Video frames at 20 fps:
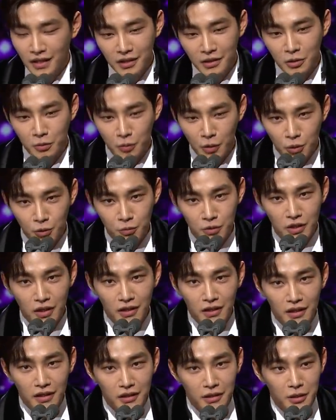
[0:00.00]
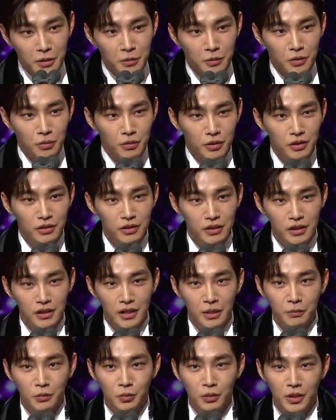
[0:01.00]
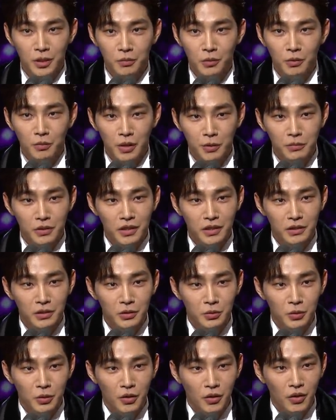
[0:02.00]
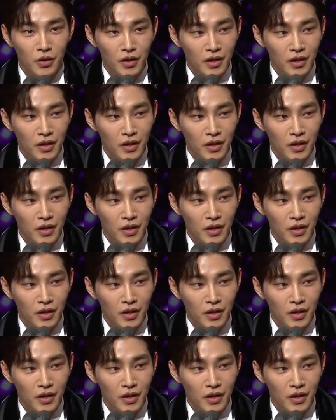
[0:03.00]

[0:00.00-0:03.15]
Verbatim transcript: 그리고 배우미 작가님 그리고 이은진 감독님 너무 감사드리고요